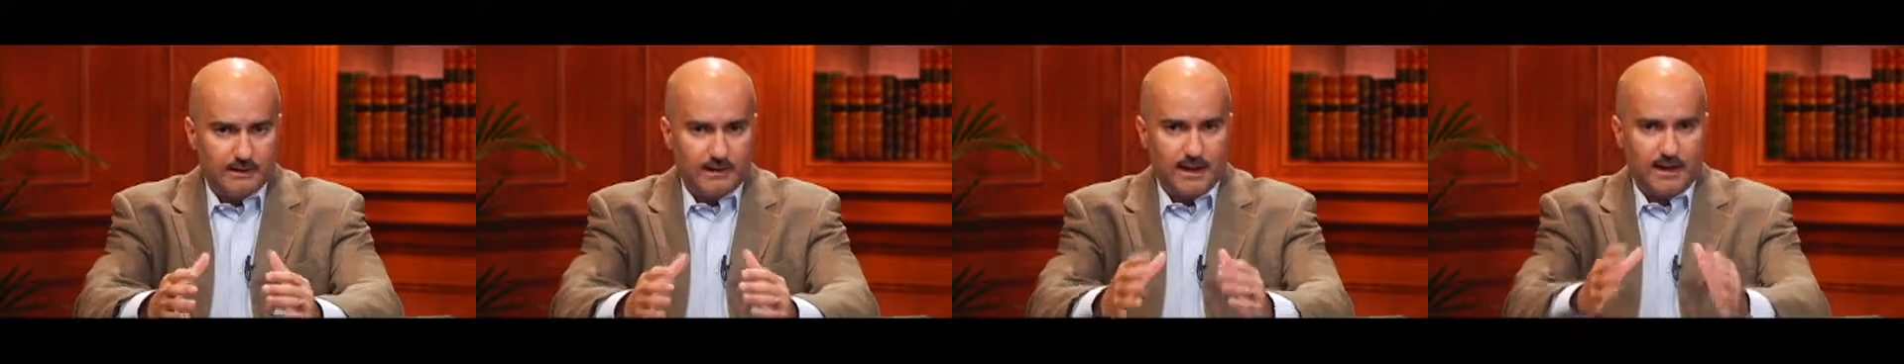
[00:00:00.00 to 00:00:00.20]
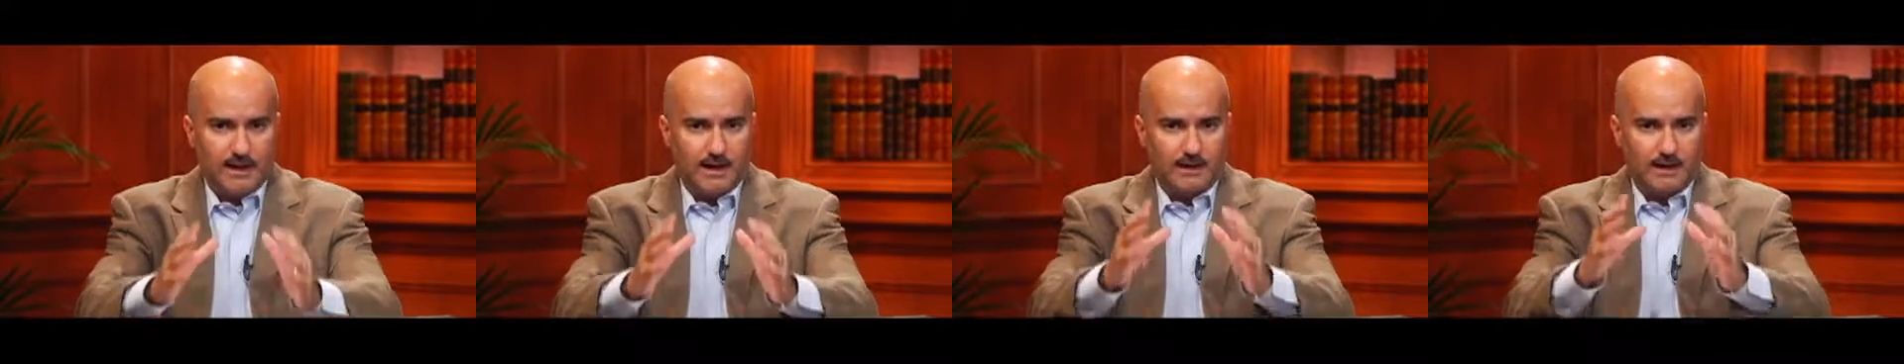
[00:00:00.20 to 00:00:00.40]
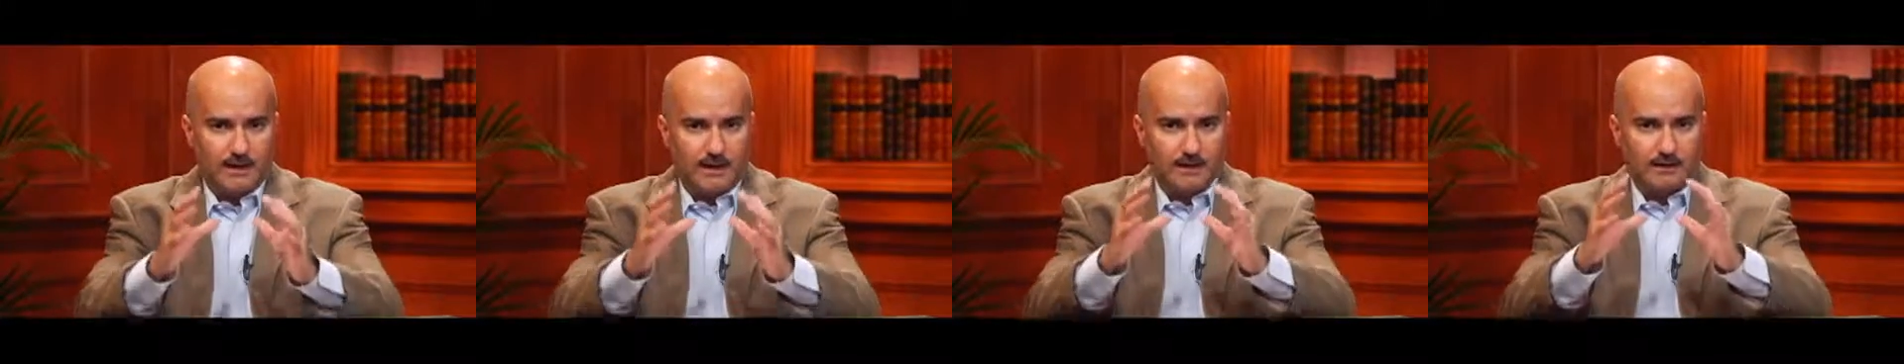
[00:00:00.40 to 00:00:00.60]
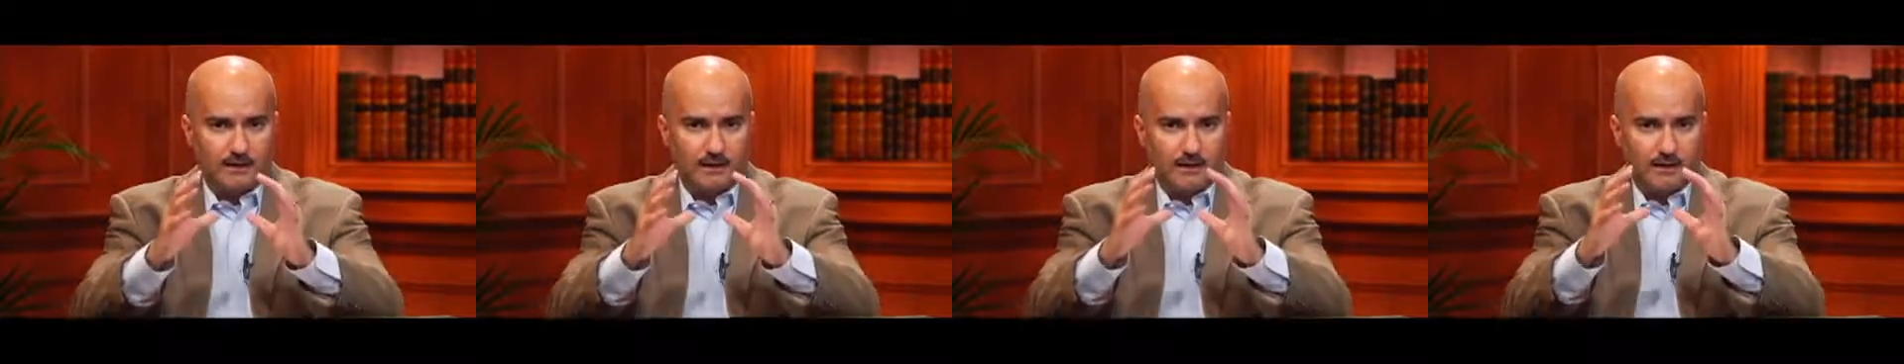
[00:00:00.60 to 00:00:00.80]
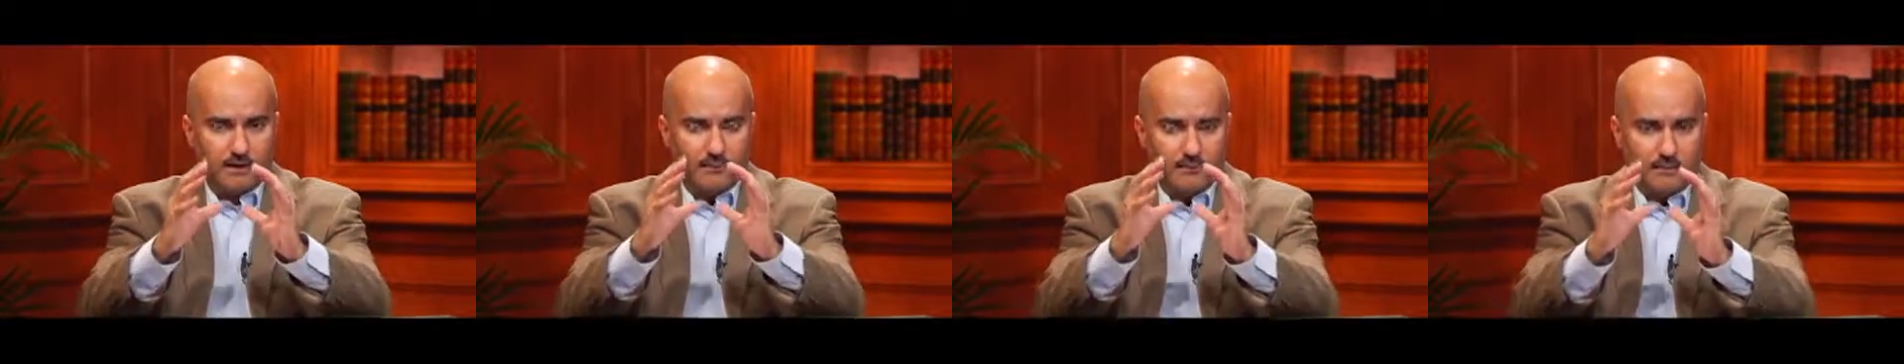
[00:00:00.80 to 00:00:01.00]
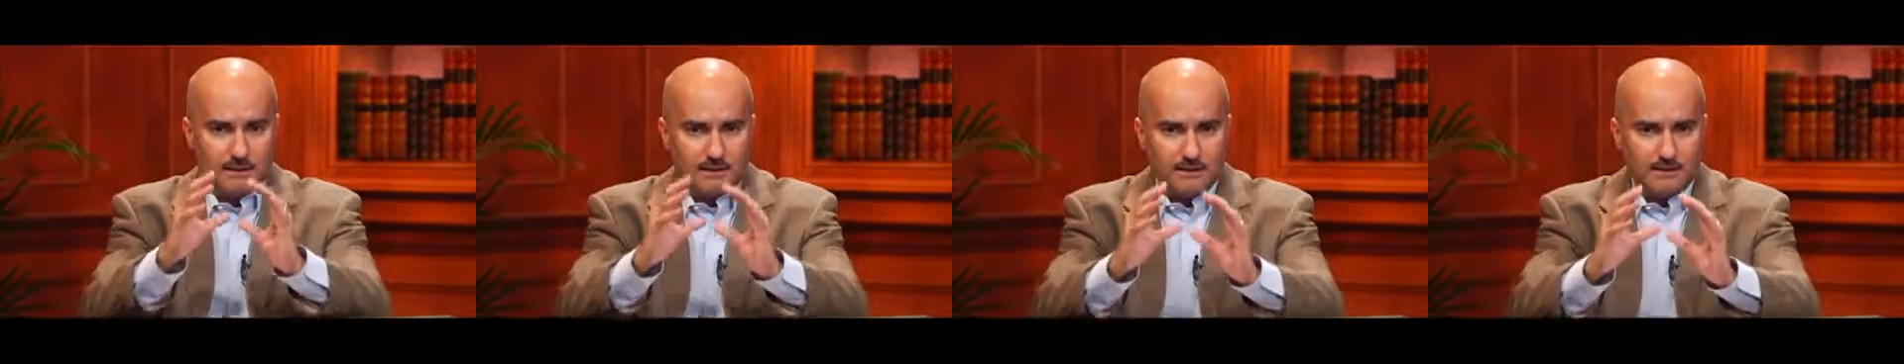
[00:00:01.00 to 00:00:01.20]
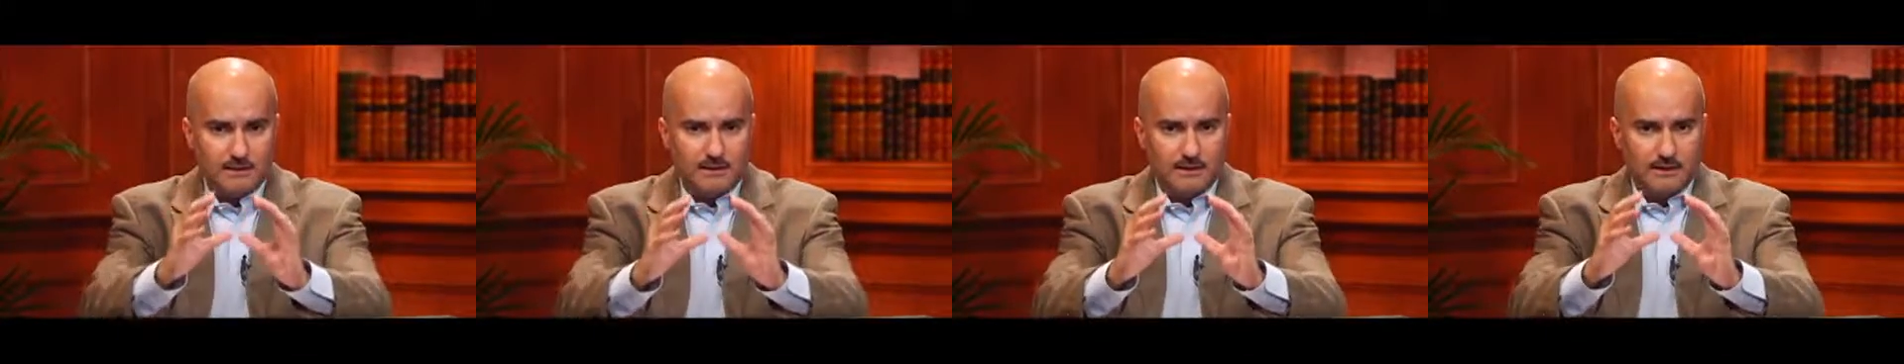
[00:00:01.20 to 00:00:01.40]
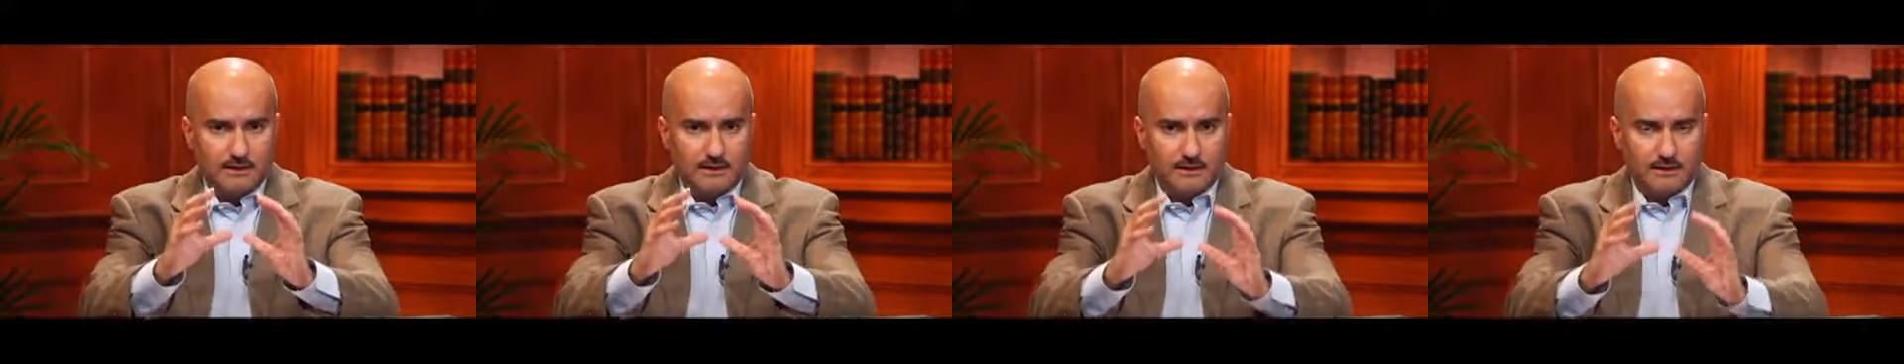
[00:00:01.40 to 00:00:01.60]
لها علاقه
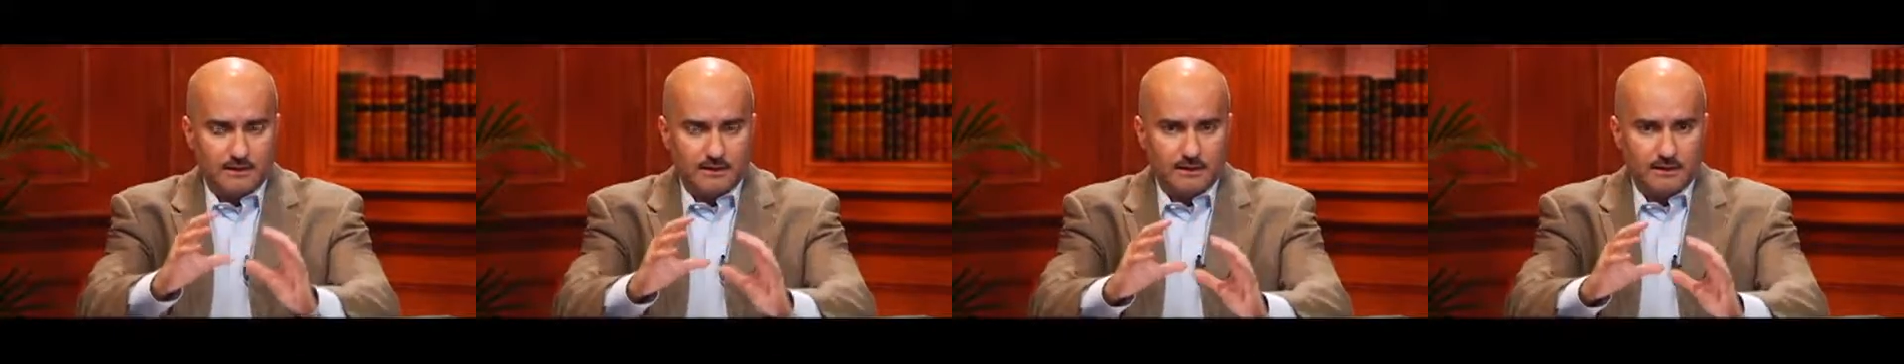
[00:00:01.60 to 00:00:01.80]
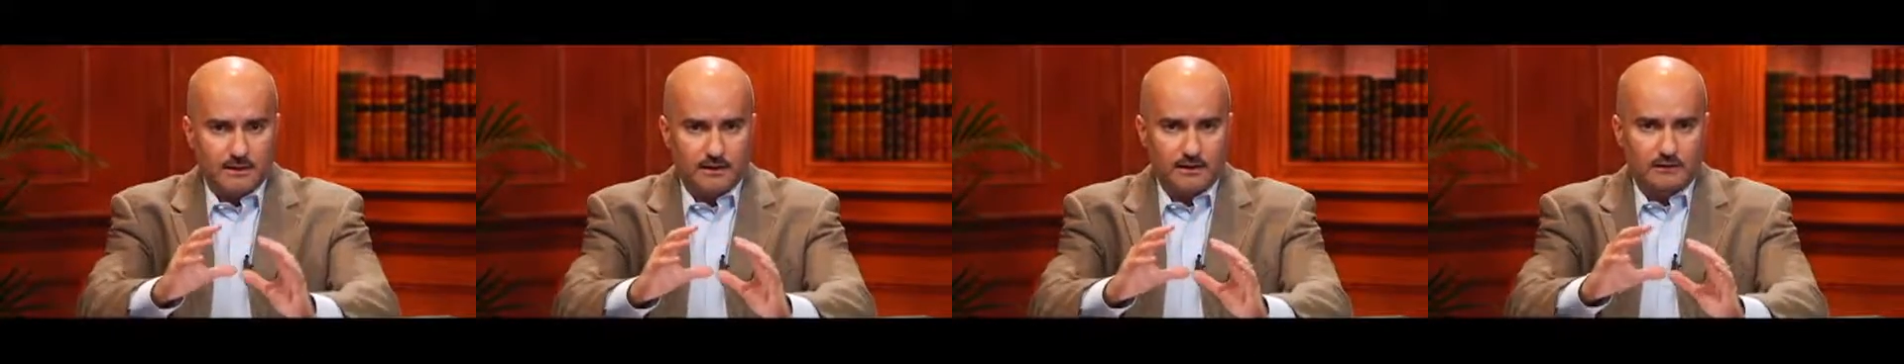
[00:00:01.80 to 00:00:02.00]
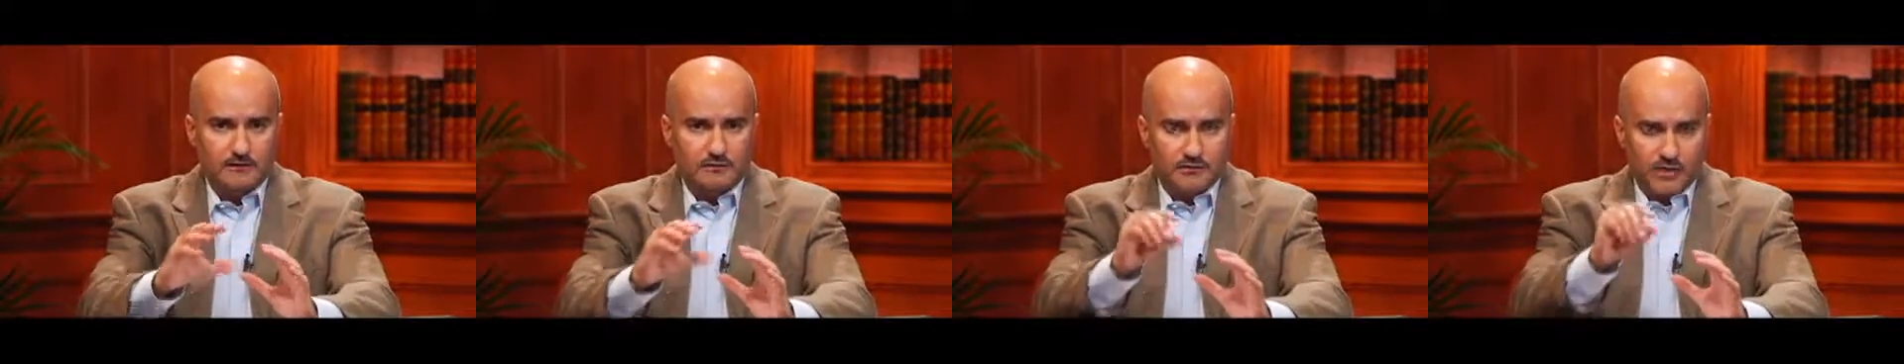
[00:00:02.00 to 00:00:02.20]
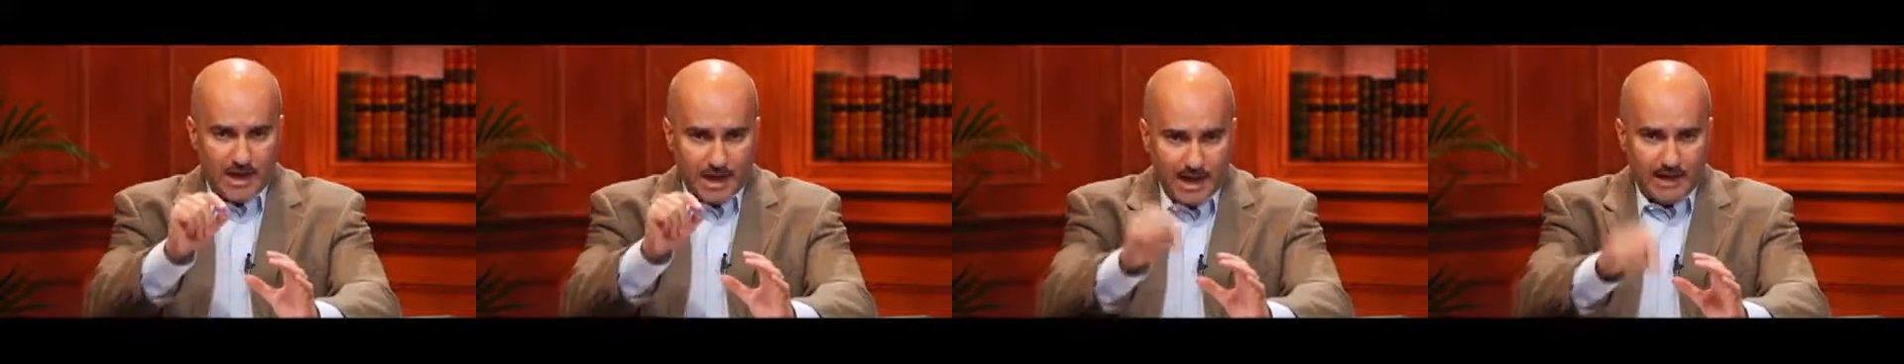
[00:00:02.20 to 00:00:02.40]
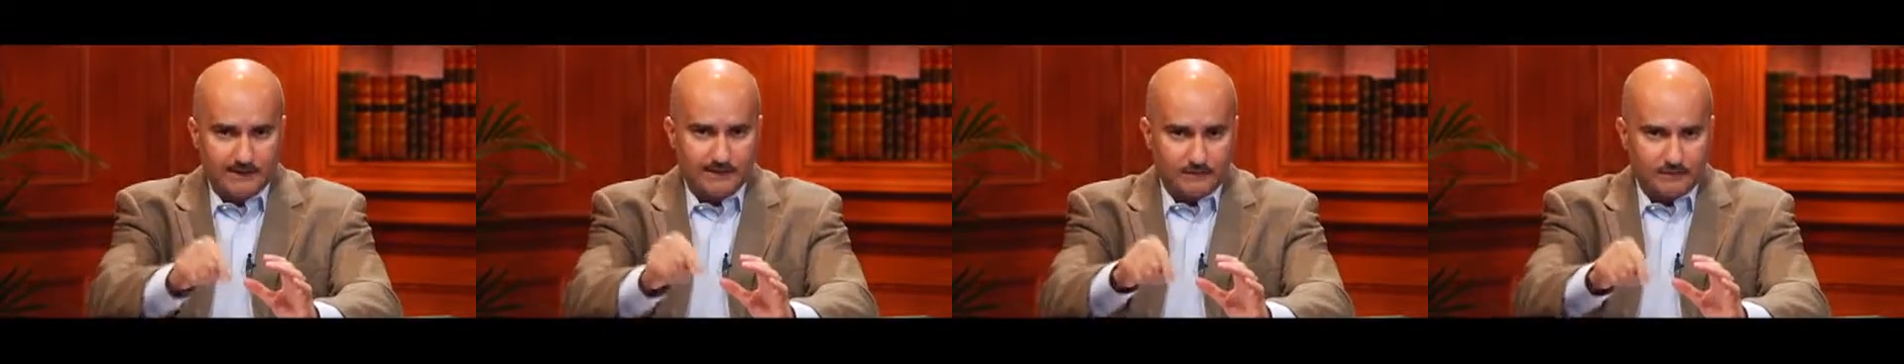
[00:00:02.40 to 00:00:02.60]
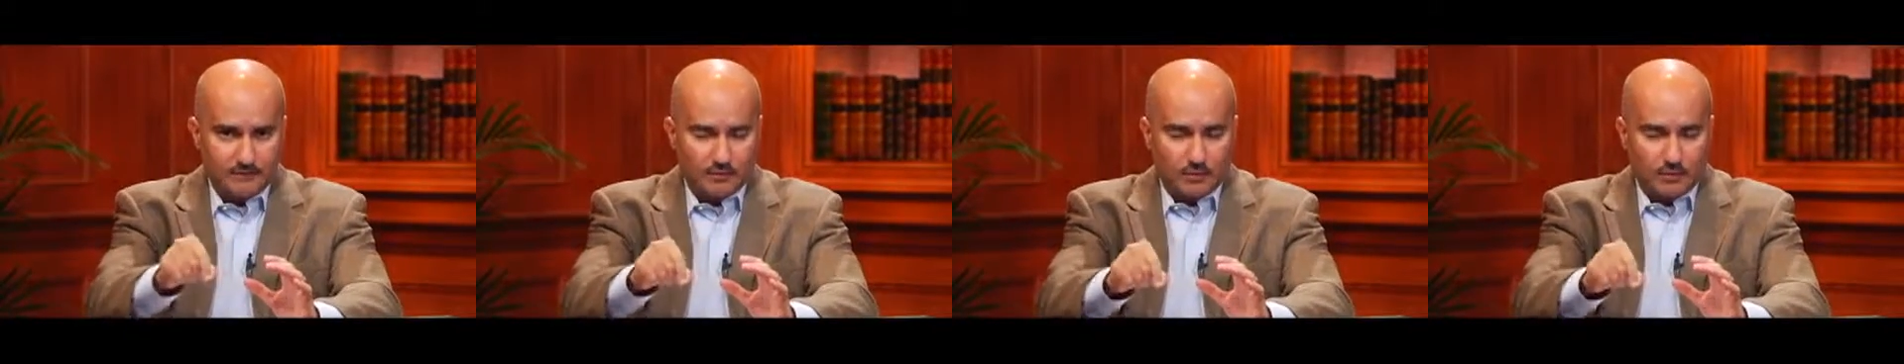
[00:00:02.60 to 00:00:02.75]
بشهاده